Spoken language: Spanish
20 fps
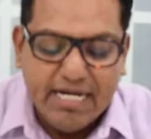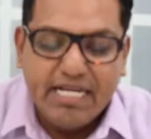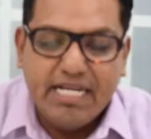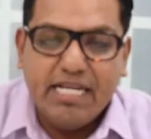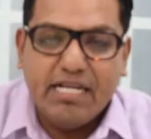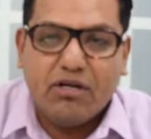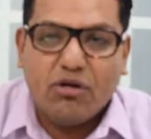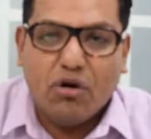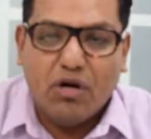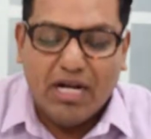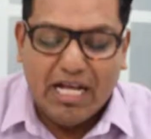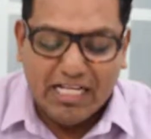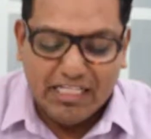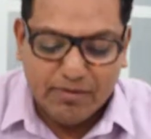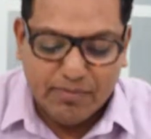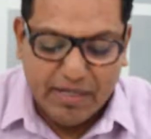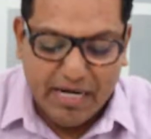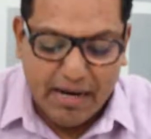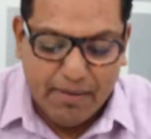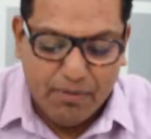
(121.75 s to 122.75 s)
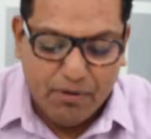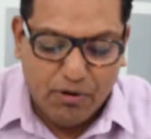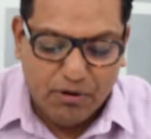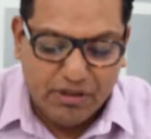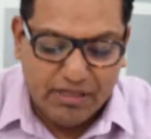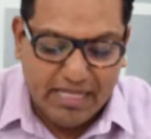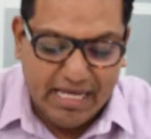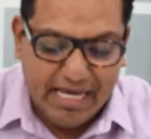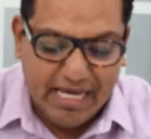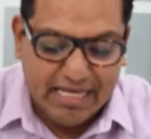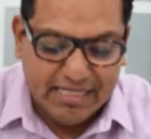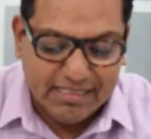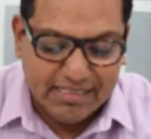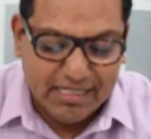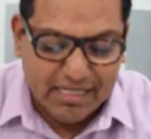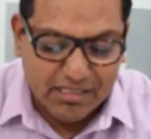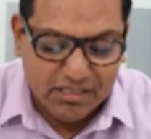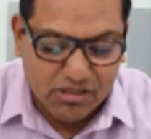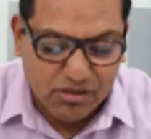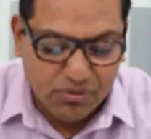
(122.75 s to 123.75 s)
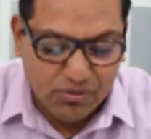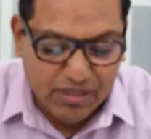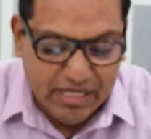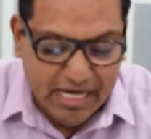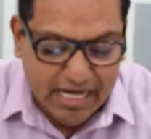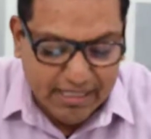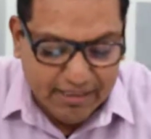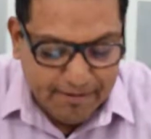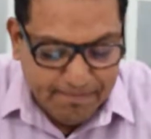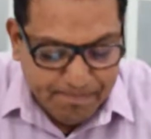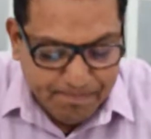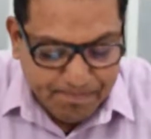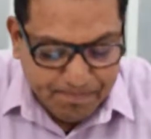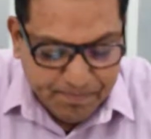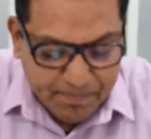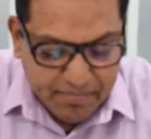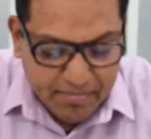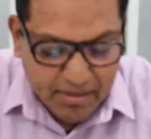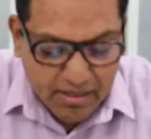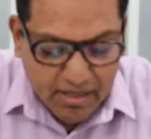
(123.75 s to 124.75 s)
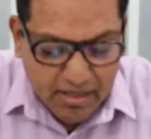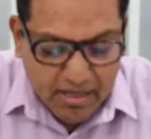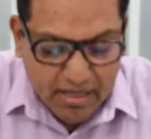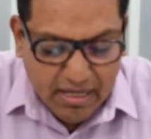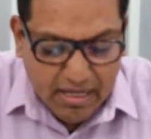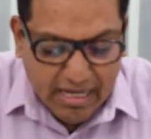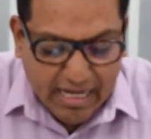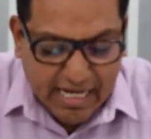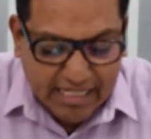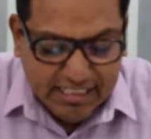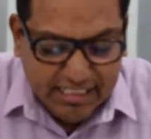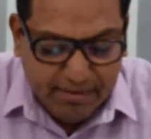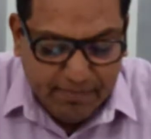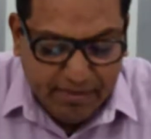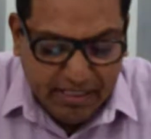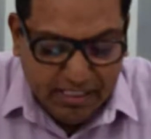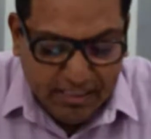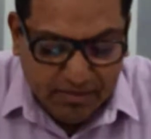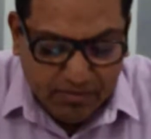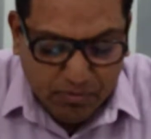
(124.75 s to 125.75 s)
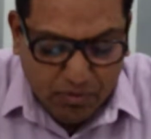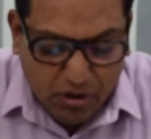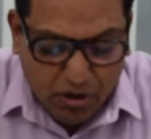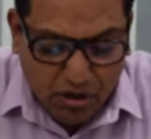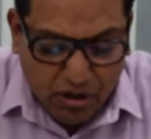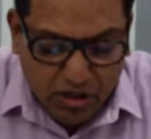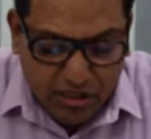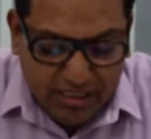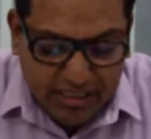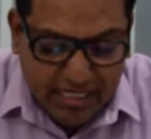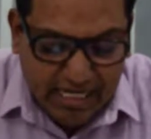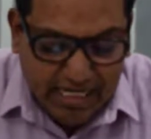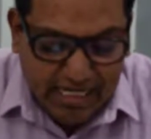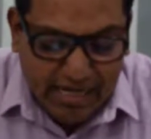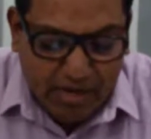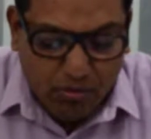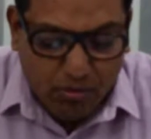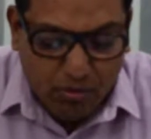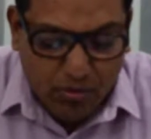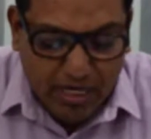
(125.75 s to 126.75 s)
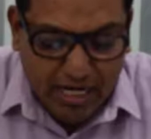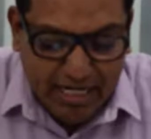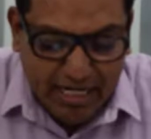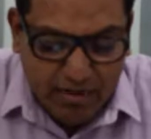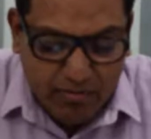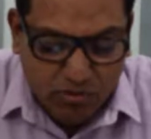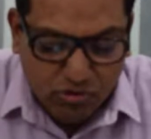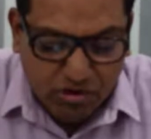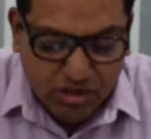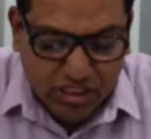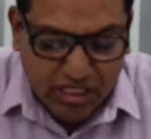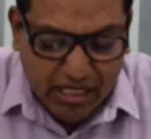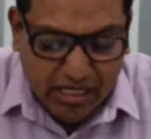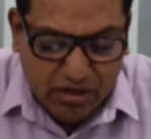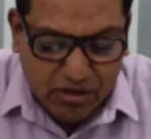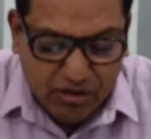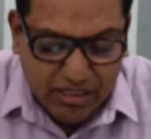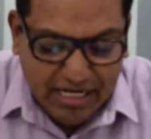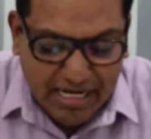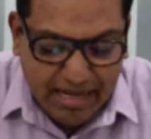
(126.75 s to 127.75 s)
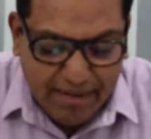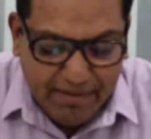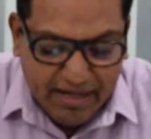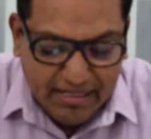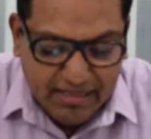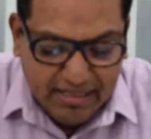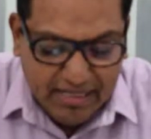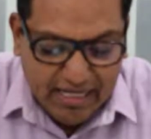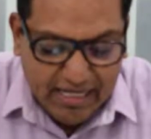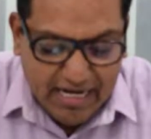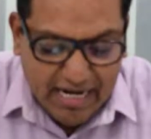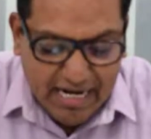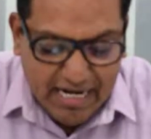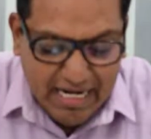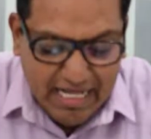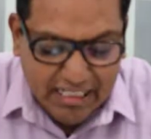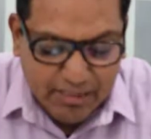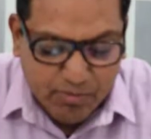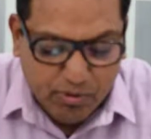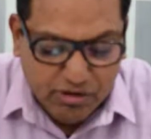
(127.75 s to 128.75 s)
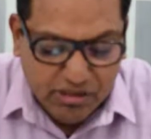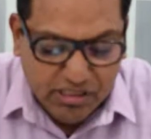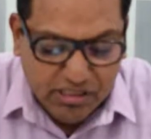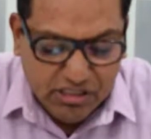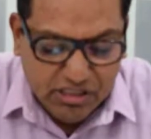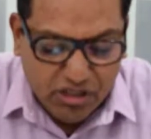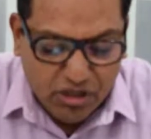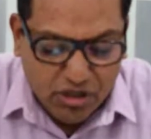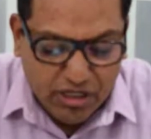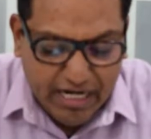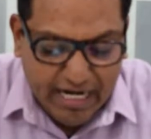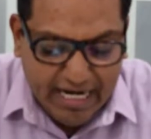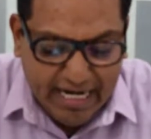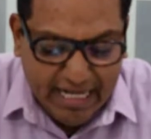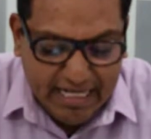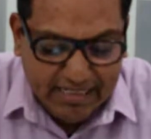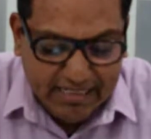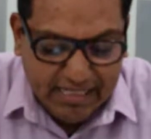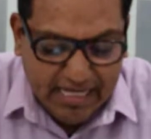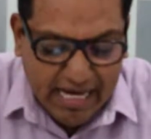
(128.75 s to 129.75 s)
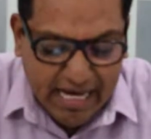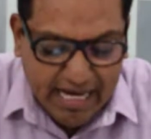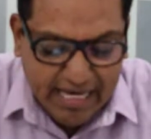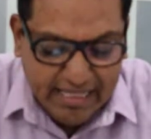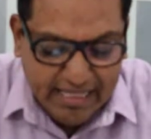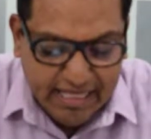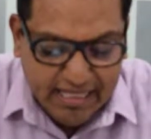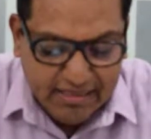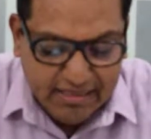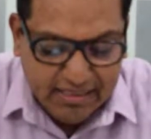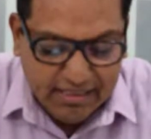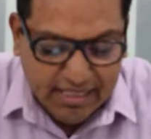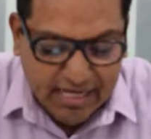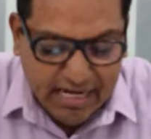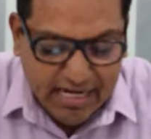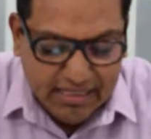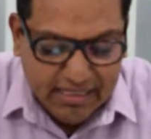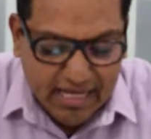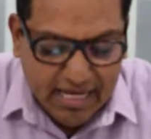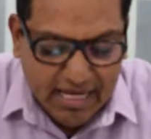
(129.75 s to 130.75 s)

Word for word: Nicolás Bravo de esta ciudad. Asimismo, se inaugura en el Museo de la Bandera la exposición Herencia e Identidad